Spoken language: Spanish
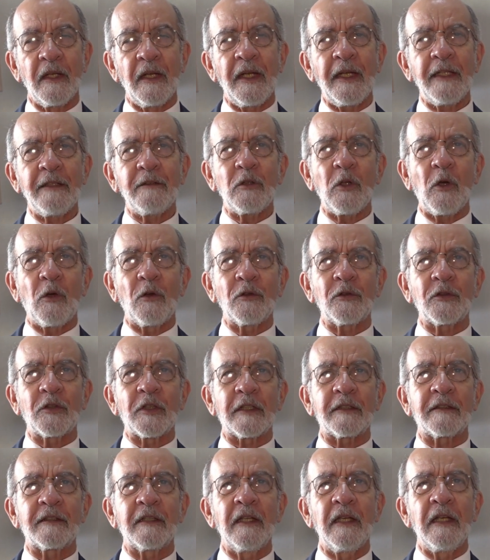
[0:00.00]

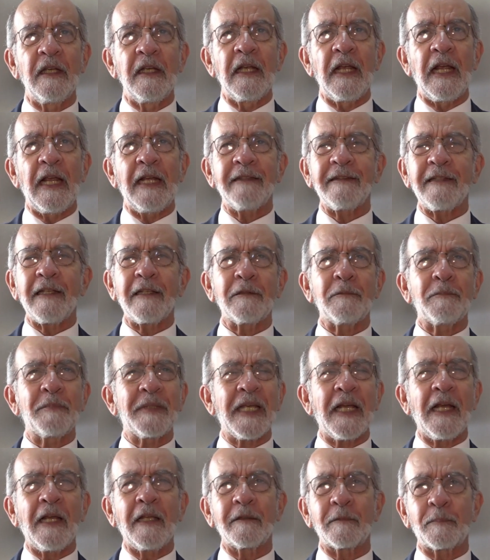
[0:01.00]
Entonces, esas
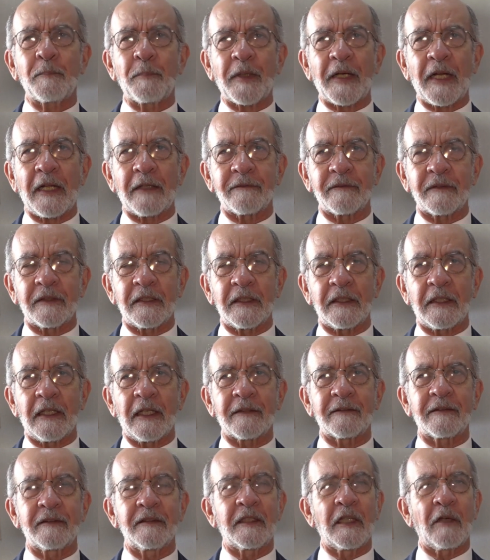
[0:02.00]
viejas
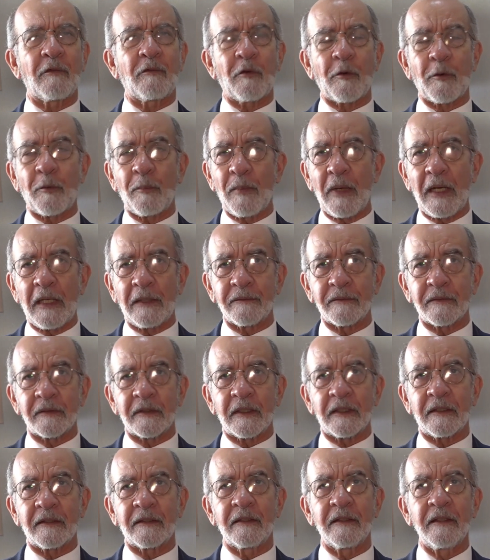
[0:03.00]
prácticas
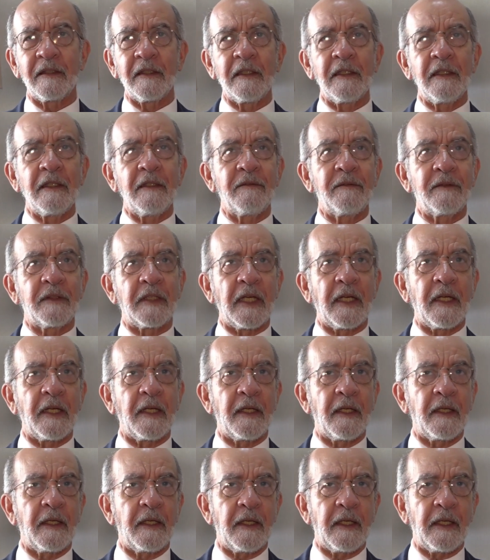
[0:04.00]
deformantes
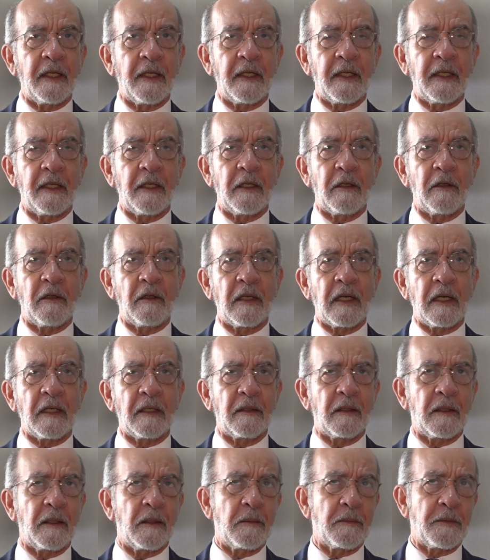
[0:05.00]
eh,